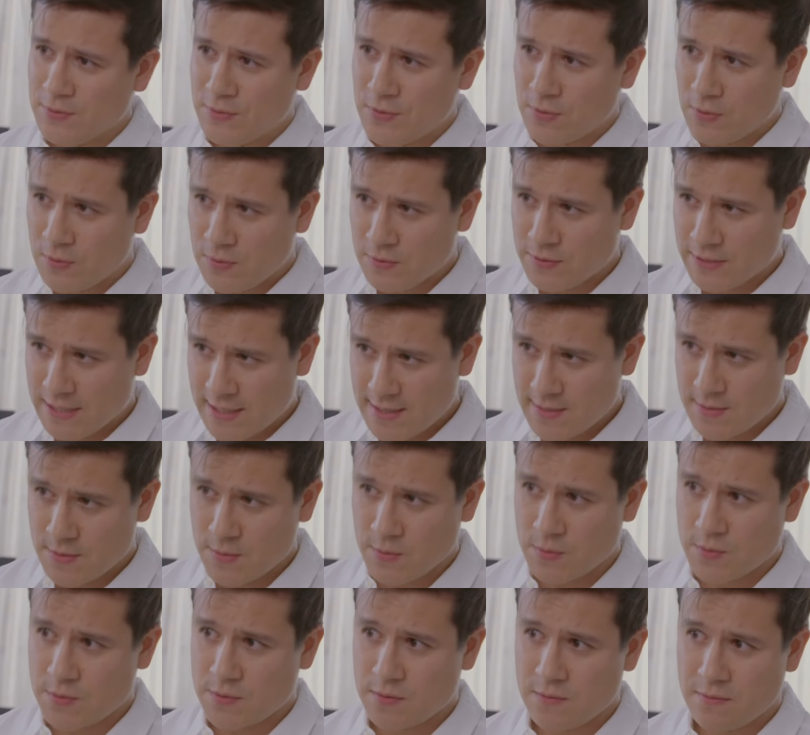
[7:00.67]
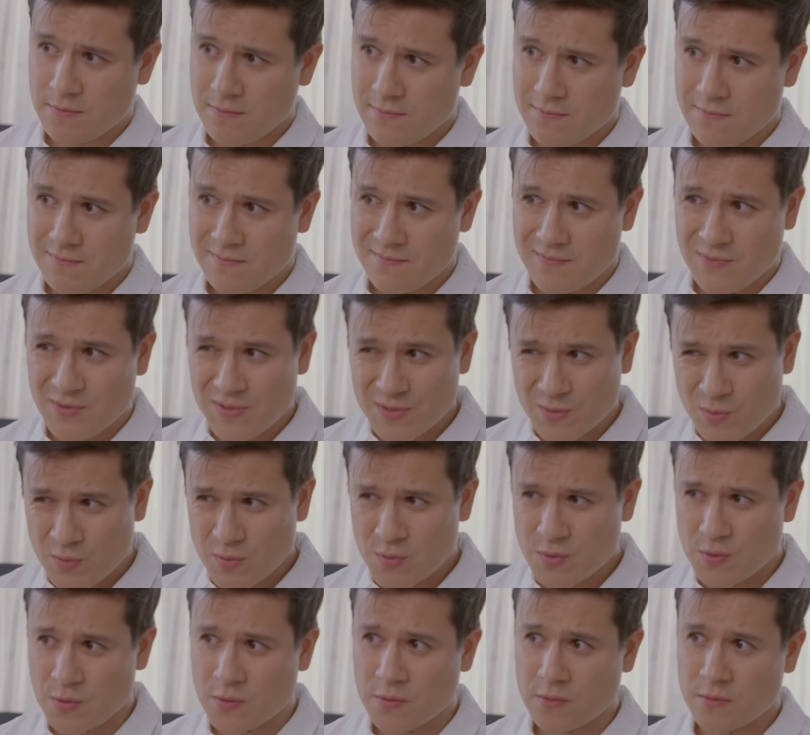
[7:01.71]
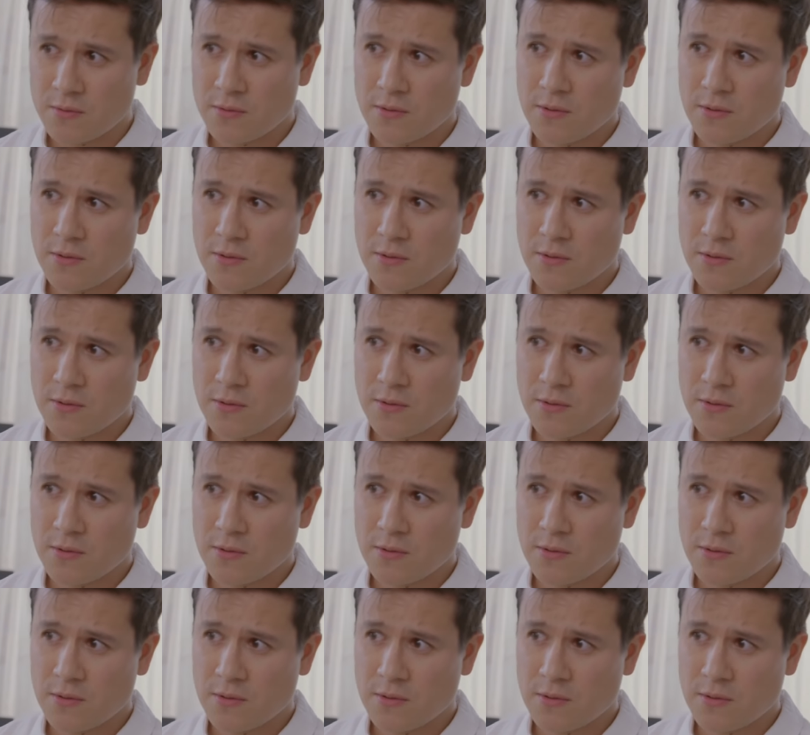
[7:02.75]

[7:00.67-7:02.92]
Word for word: con todos los gastos. No es justo.